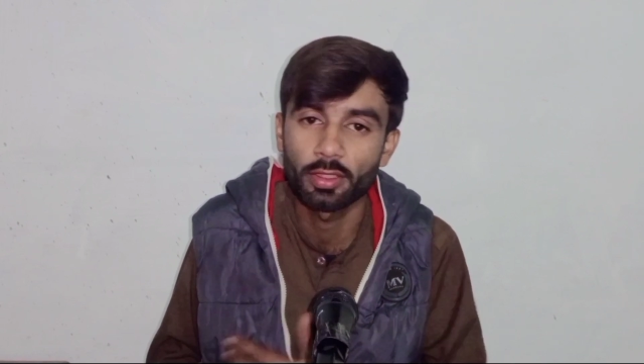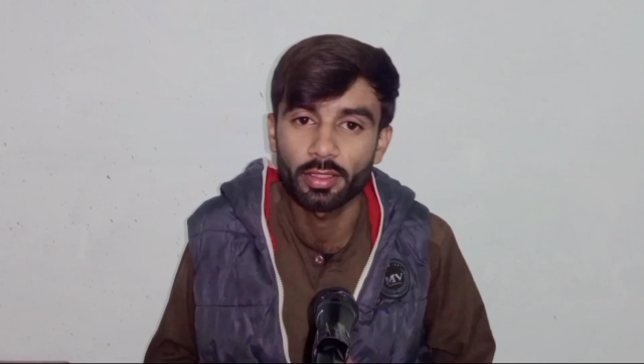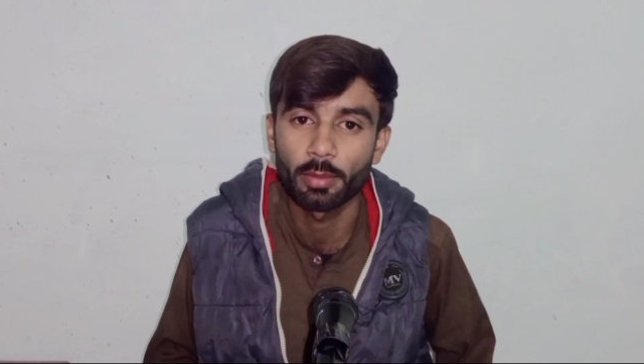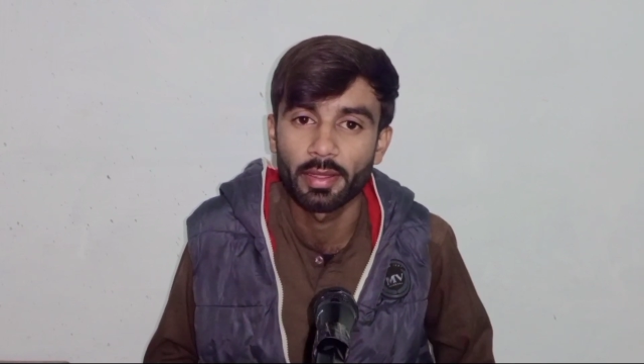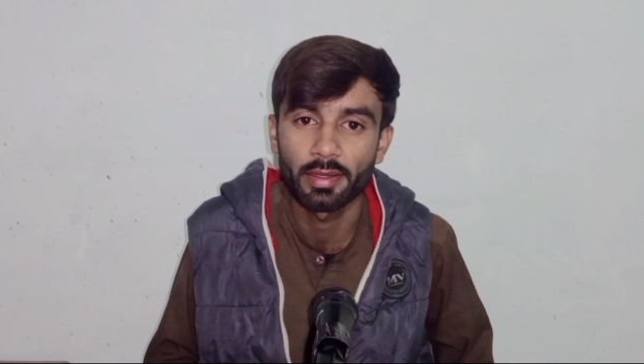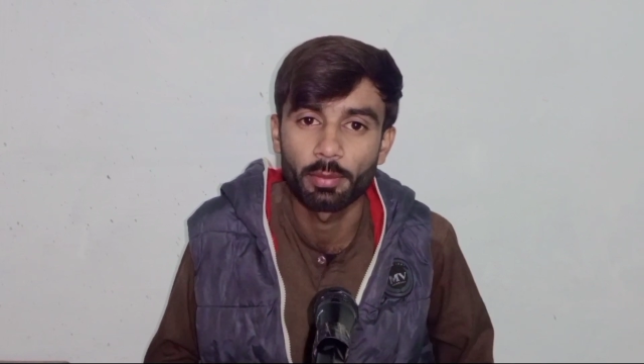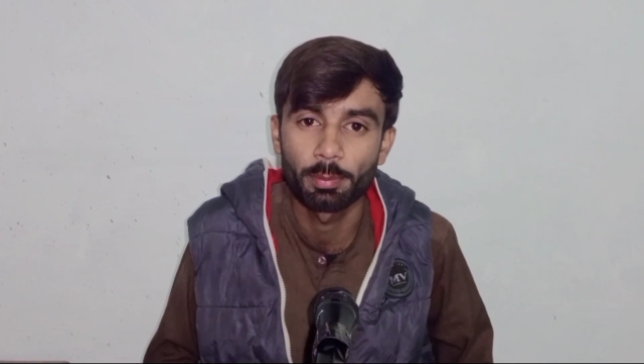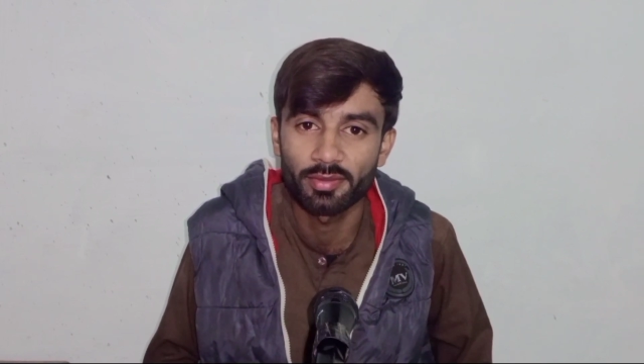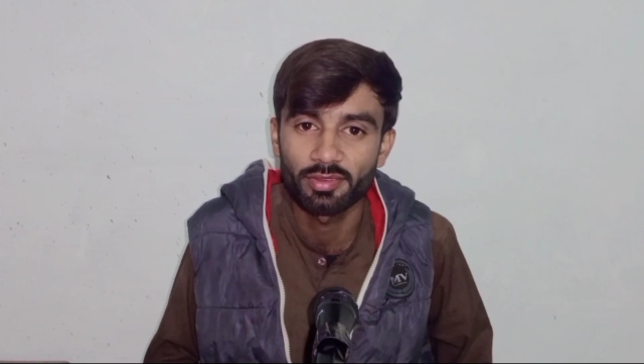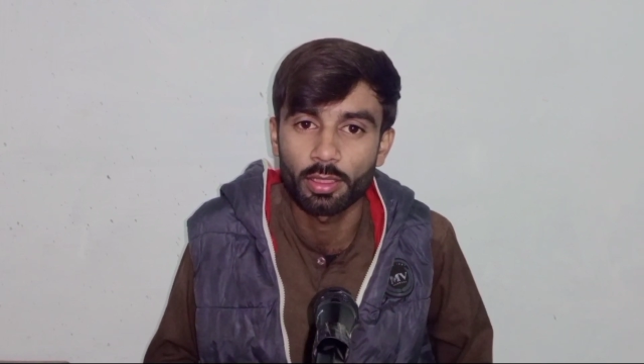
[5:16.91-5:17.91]
डॉलर कमा रहे
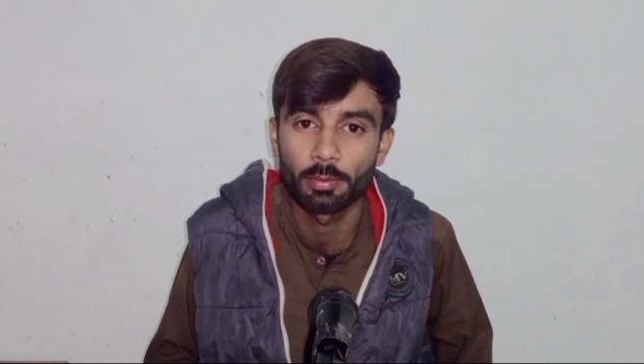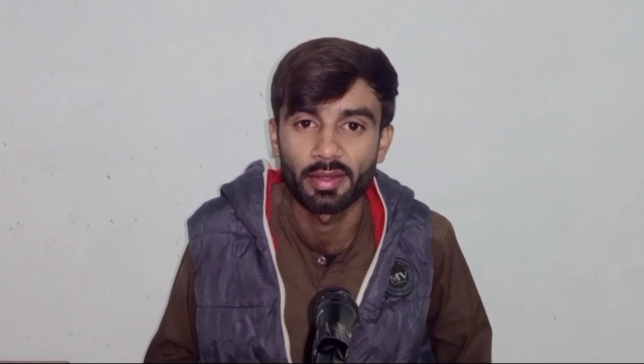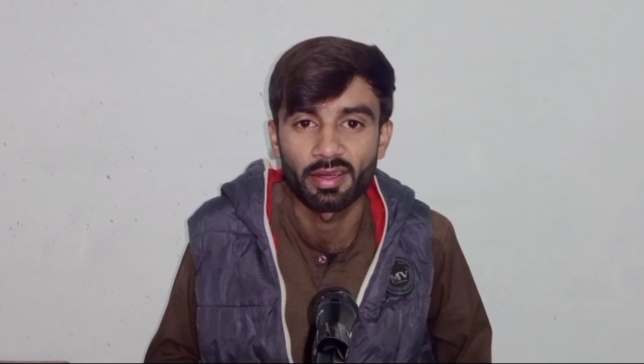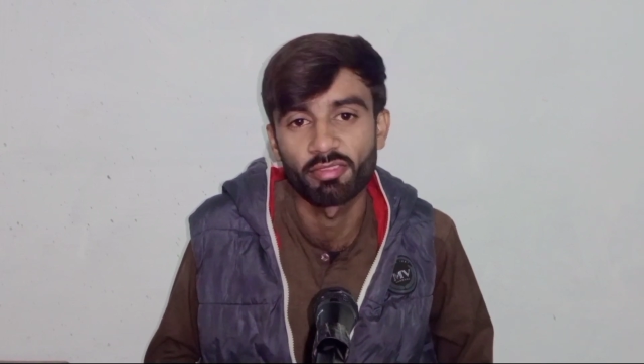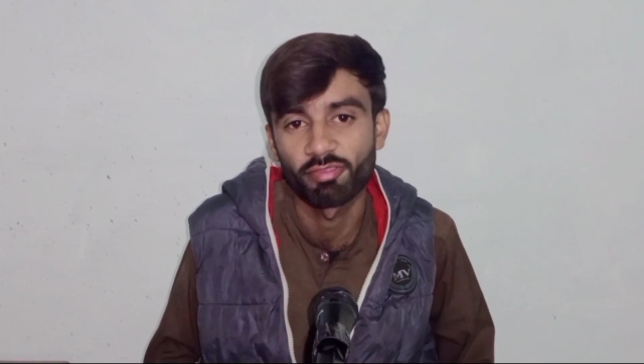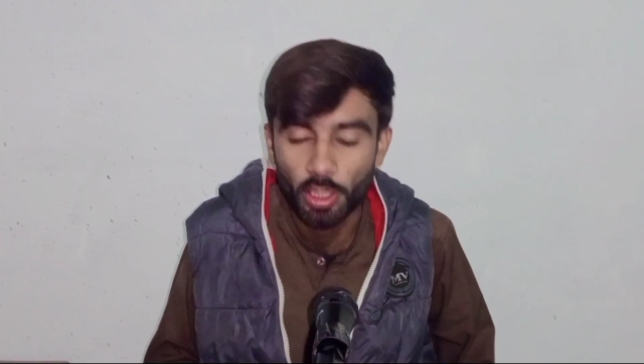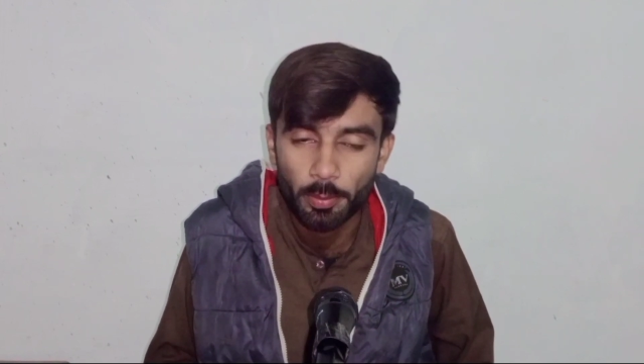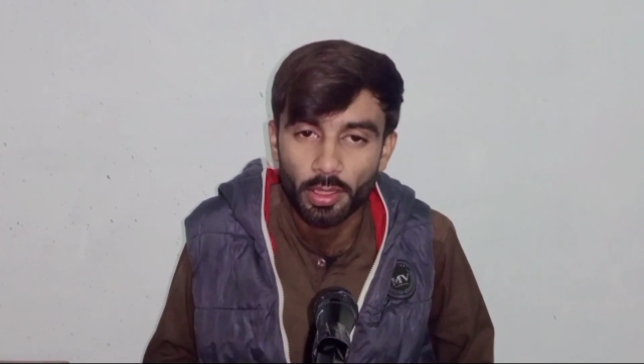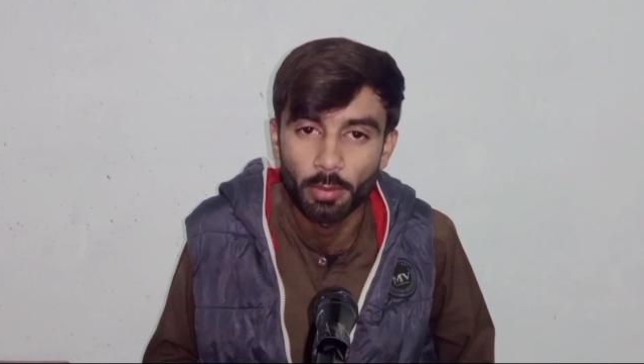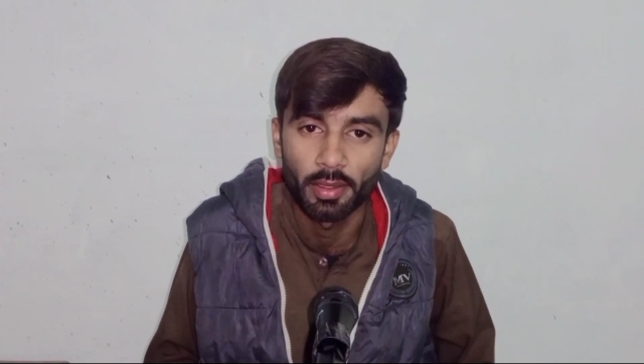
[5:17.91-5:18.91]
हैं पैसे कमा रहे हैं
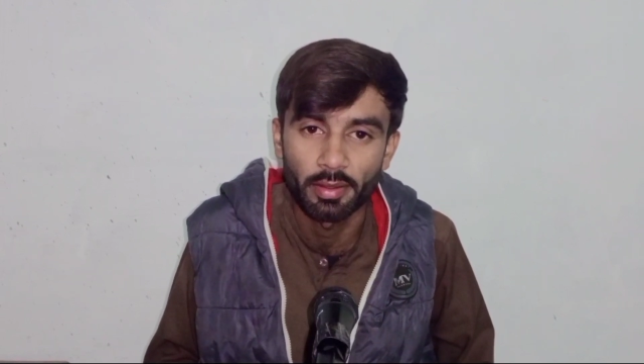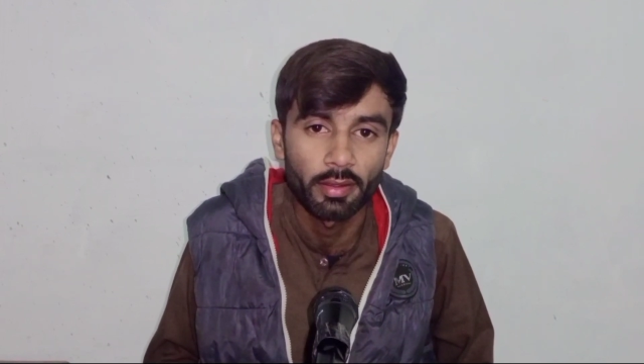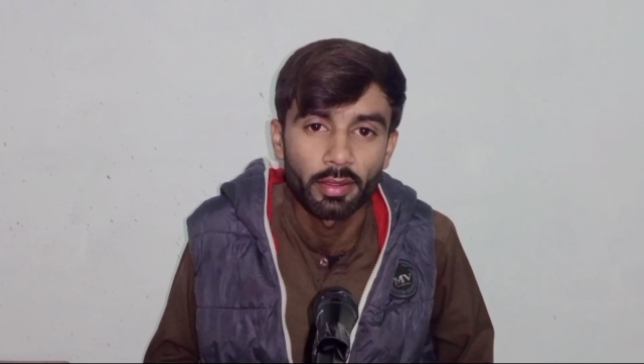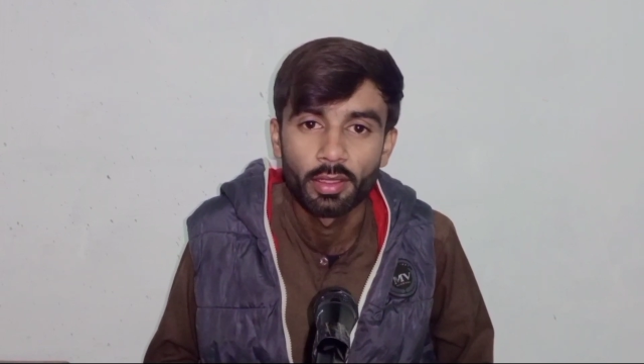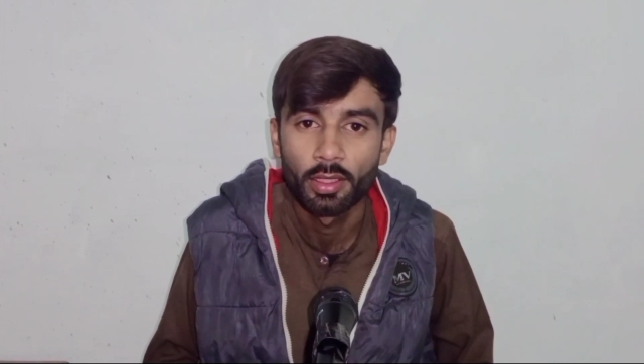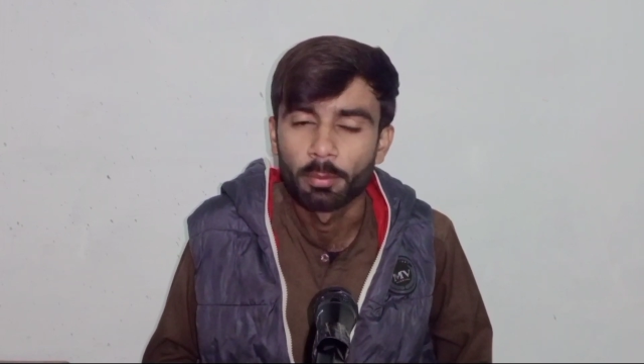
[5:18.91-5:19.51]
फेम कमा रहे हैं